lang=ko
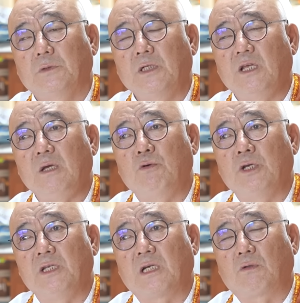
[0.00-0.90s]
근데
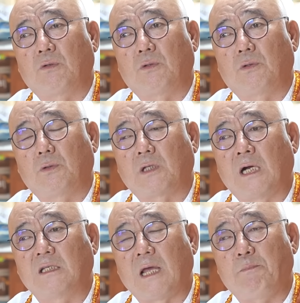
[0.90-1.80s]
이분은 이제 또
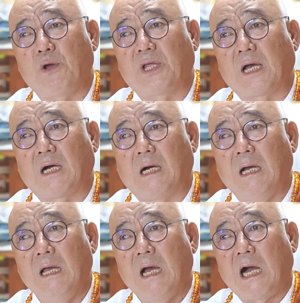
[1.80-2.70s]
당 대표에다가
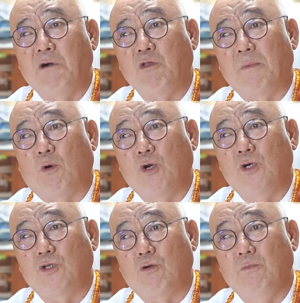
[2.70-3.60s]
한국데만
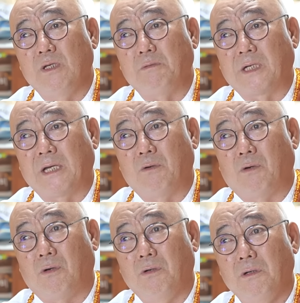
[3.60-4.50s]
올인할 수 없는
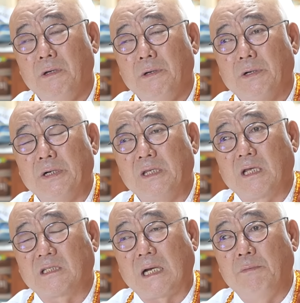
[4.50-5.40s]
입장이고
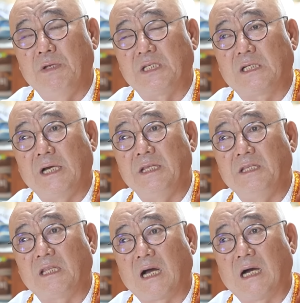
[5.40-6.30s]
그런데다 사법리스크가
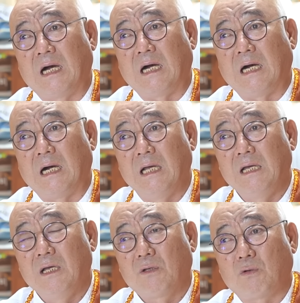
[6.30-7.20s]
있는데다가
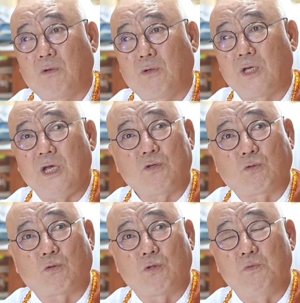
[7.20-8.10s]
또
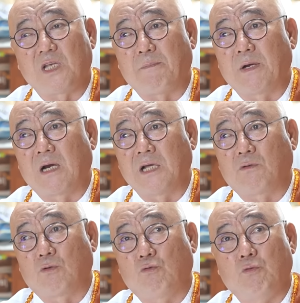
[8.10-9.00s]
계속 또 지금 재판을
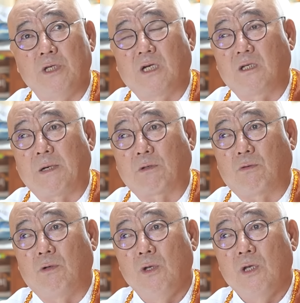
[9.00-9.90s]
아직도 두 번인가 더
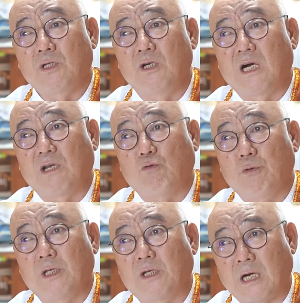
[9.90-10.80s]
받으러 선관에 거두
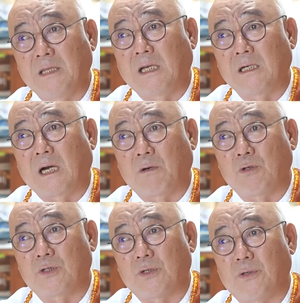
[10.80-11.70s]
번이나 더 간다는 걸
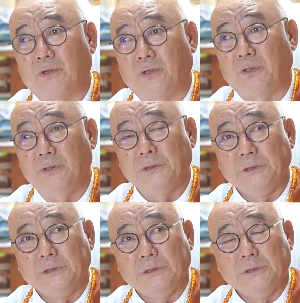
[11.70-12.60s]
알고 있어요.
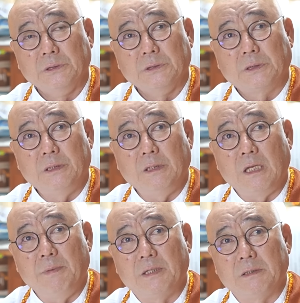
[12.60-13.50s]
그래
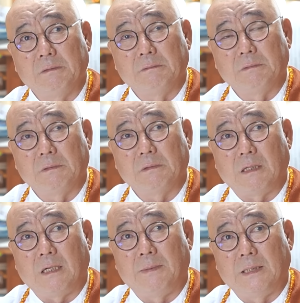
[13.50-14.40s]
되면은
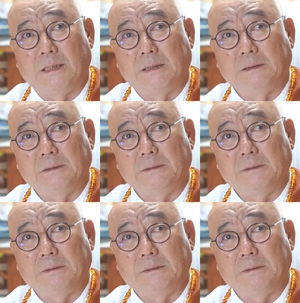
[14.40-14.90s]
아마